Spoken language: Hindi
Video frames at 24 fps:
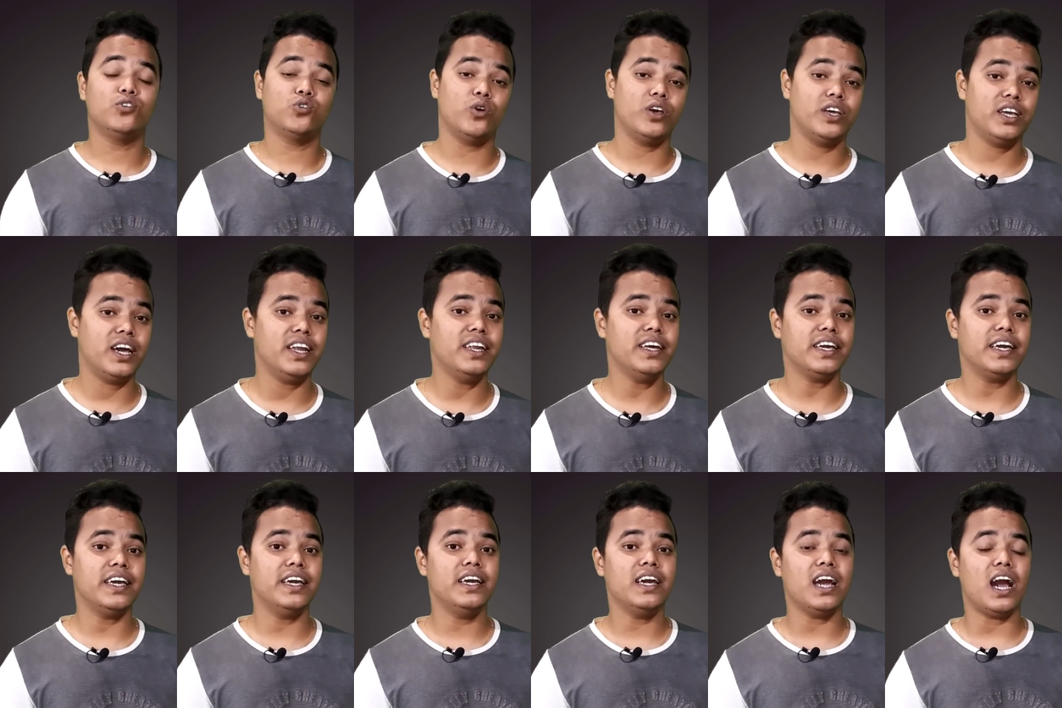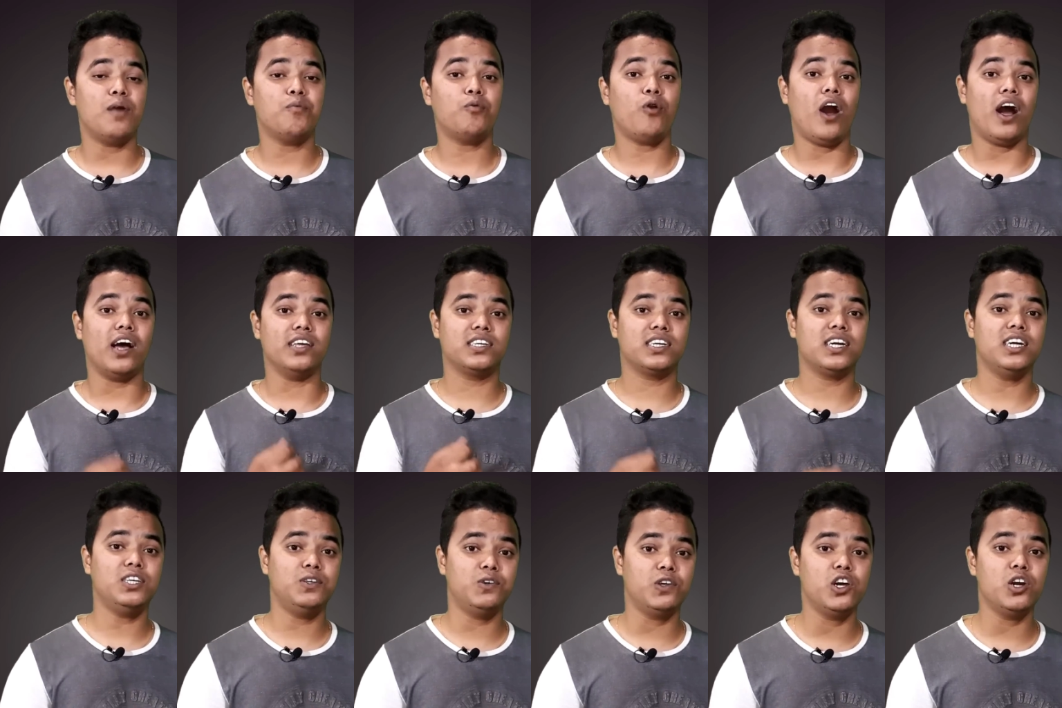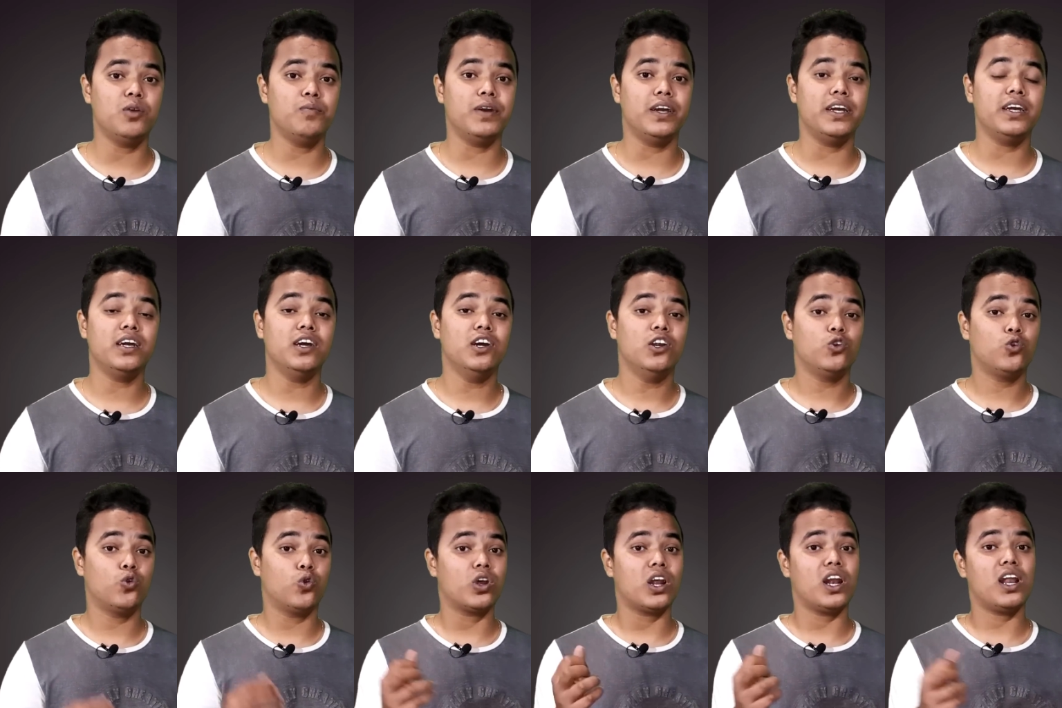सो यानी कि आपको आज के इस वीडियो में
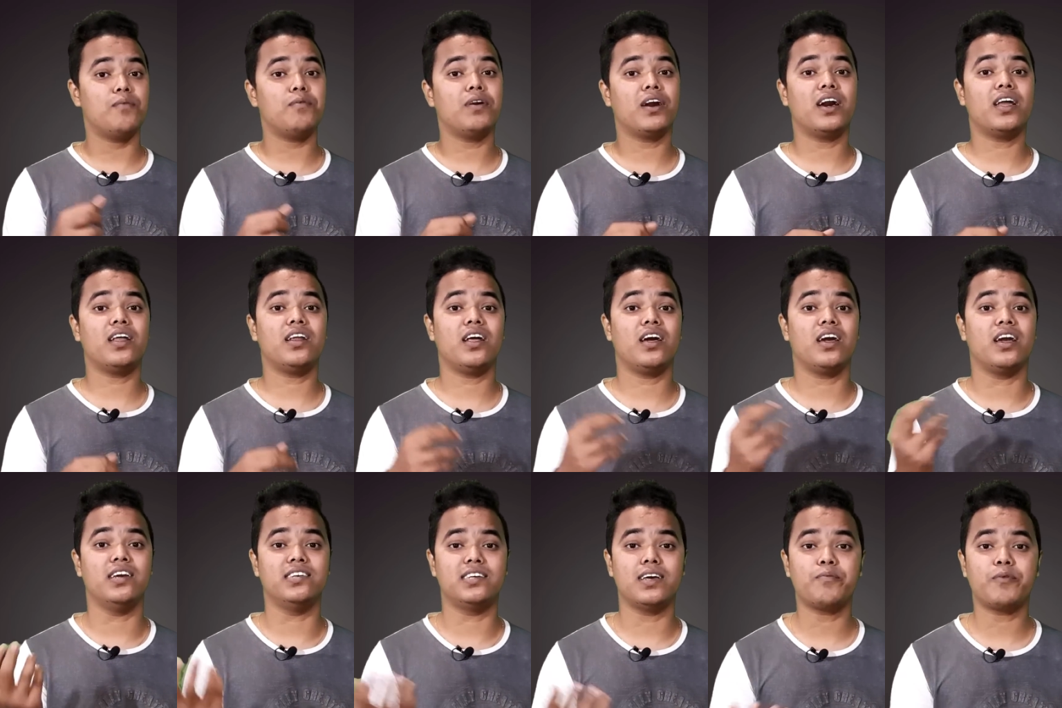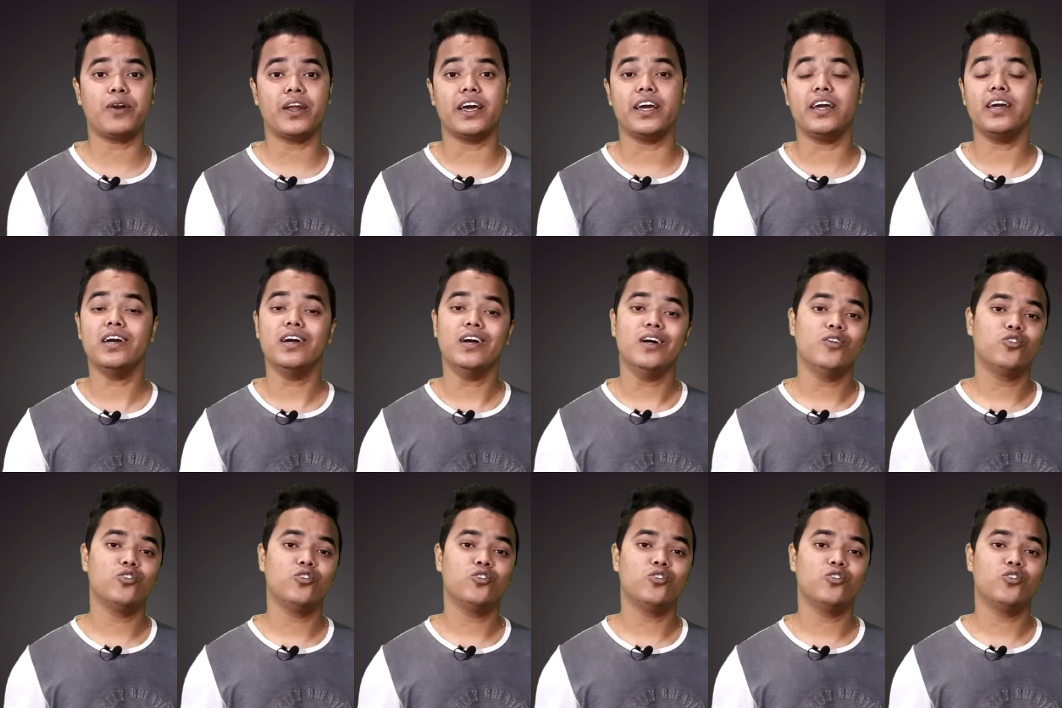टोटल आप अगर हिसाब करें